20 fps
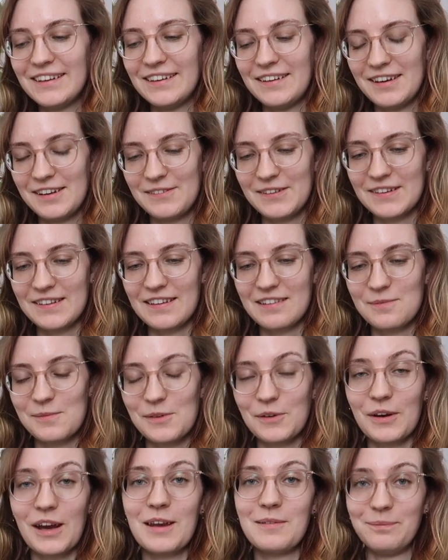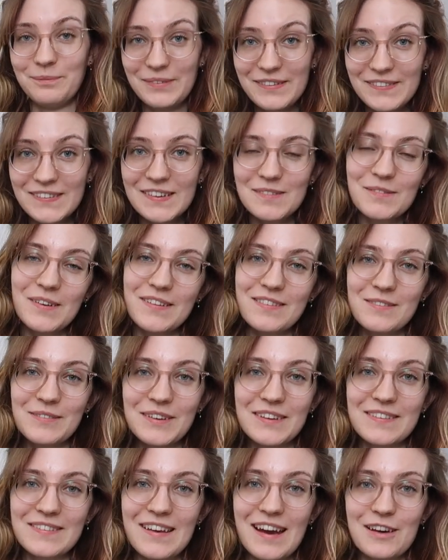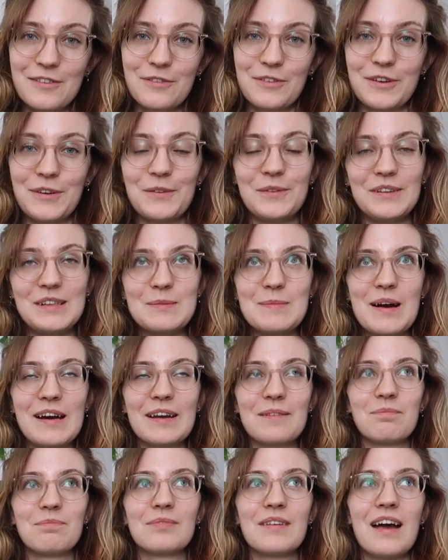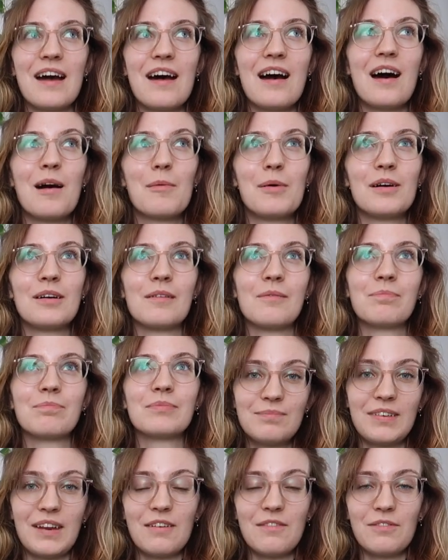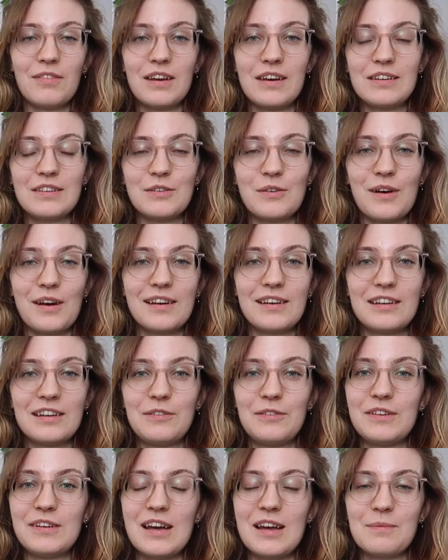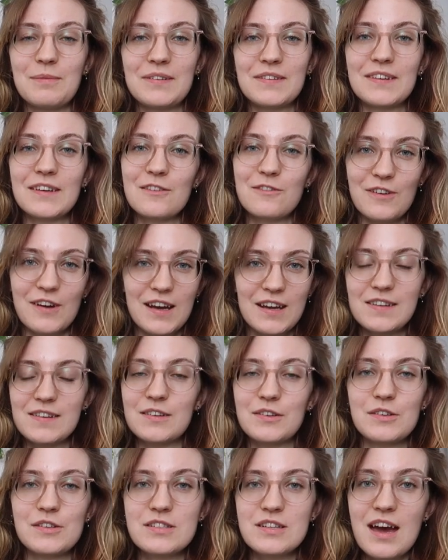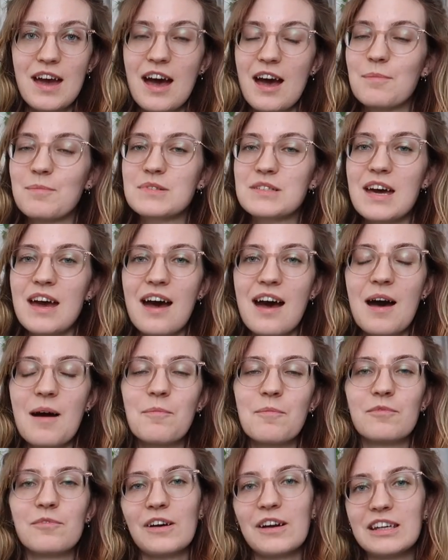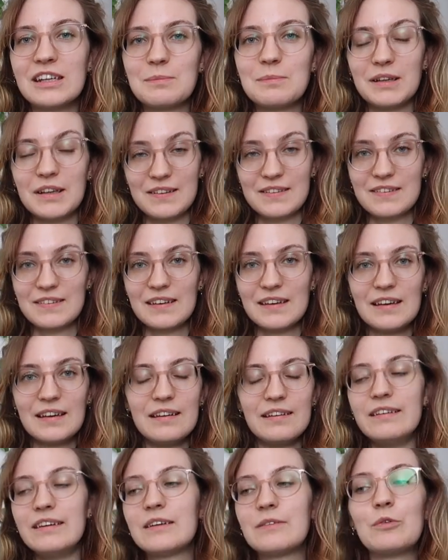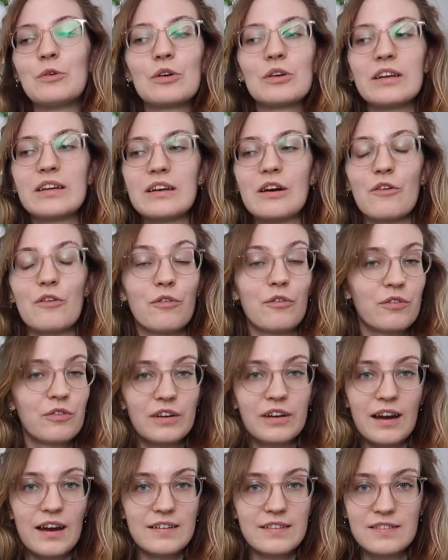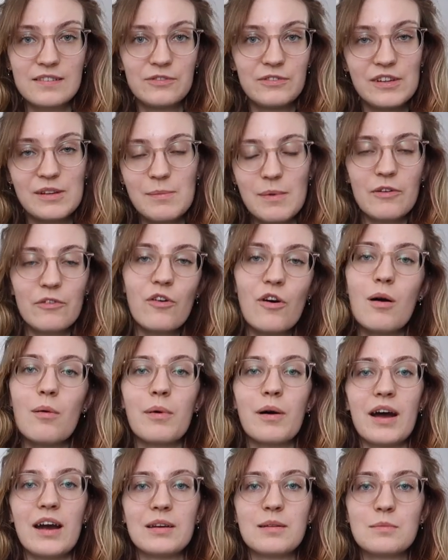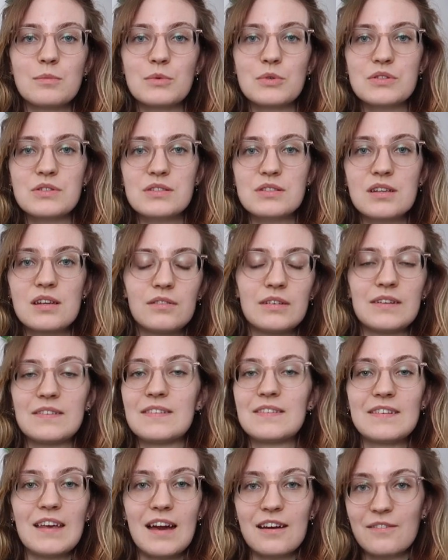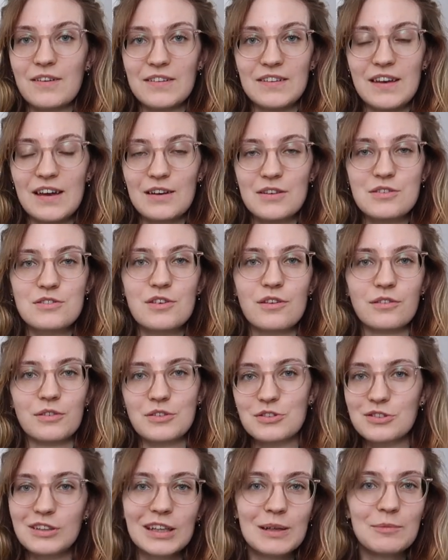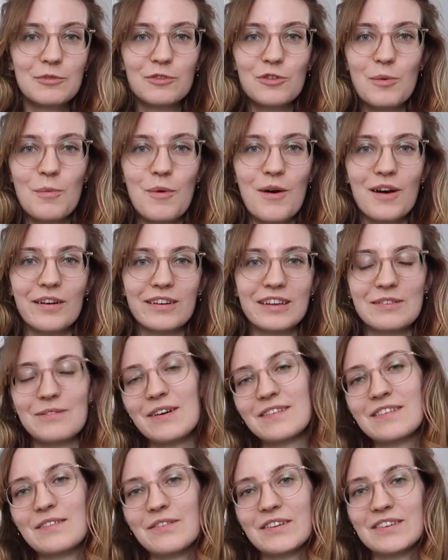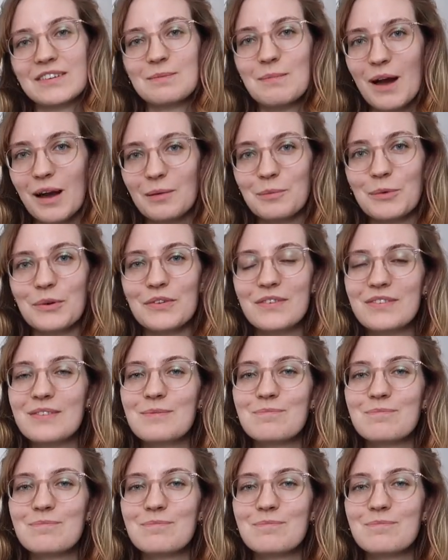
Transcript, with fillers: Ich will jetzt erstmal noch ein bisschen was, wie gesagt, für die Uni machen, aber dann werde ich auch endlich wieder ein bisschen Freizeit heute Abend haben, weil ich mich jetzt nicht wirklich auf krass viel mehr vorbereiten muss. Es ist ja quasi alles schon geschrieben für morgen. Ich weiß ja, was ich machen muss.